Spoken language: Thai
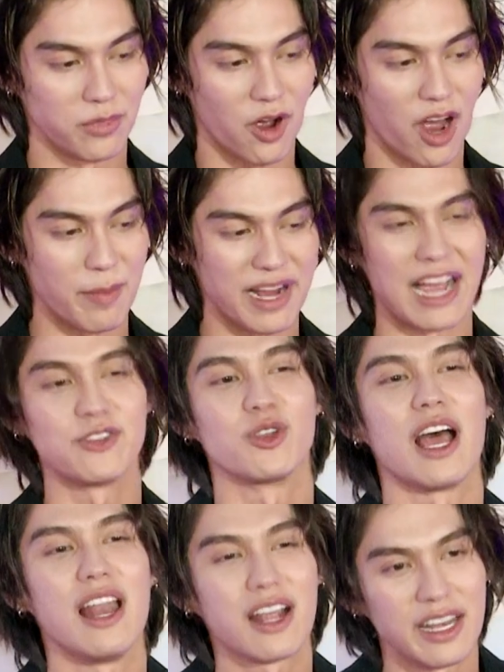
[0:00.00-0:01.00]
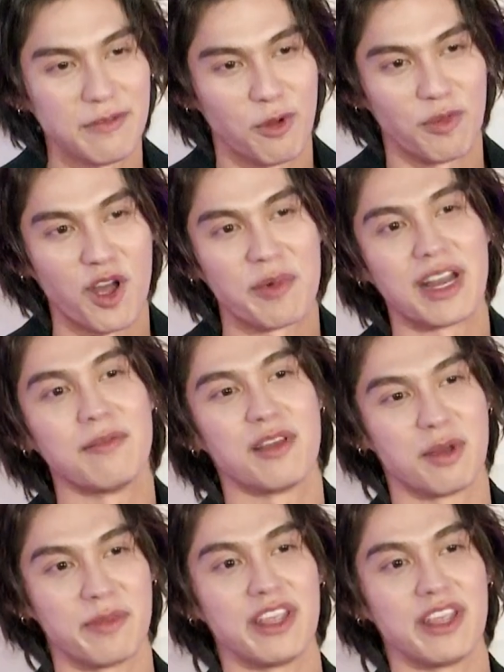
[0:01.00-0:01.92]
ขอให้เป็นครั้งสุดท้ายแล้วกันที่ผมต้องออกมาทำอะไรแบบ